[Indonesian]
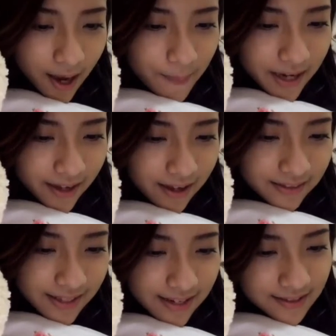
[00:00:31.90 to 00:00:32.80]
Kabar
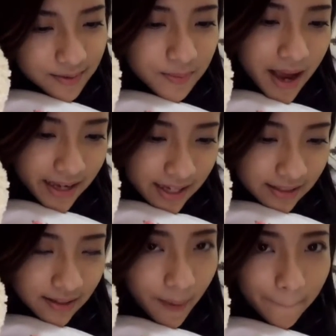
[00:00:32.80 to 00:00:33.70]
Kak Dins baik?
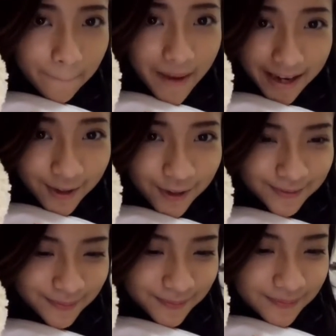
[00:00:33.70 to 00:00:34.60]
Hmm, baik
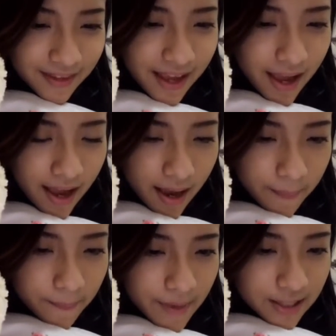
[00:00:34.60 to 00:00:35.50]
kok
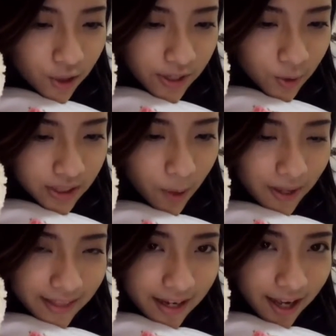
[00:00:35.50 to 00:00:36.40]
besok ikut
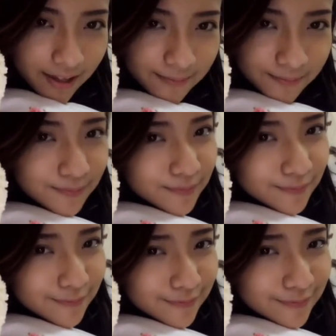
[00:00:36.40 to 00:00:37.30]
TWT gak?
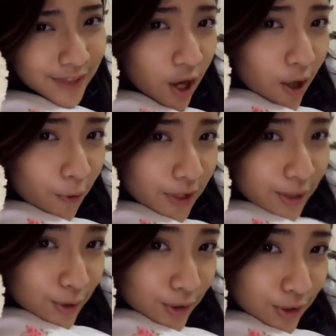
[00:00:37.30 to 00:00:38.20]
hmm, kalau aku
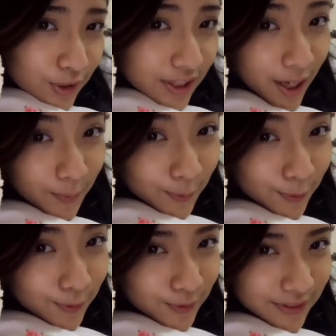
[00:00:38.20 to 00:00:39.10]
ikut
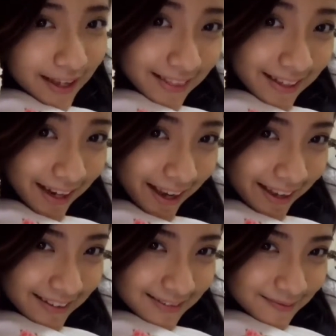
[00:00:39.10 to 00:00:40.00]
kamu datang
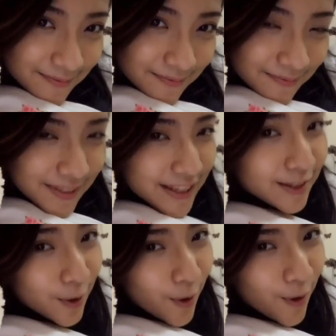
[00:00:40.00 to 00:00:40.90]
kan
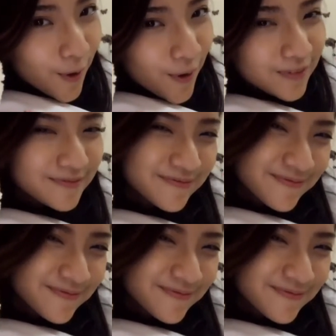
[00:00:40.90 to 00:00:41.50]
datang dong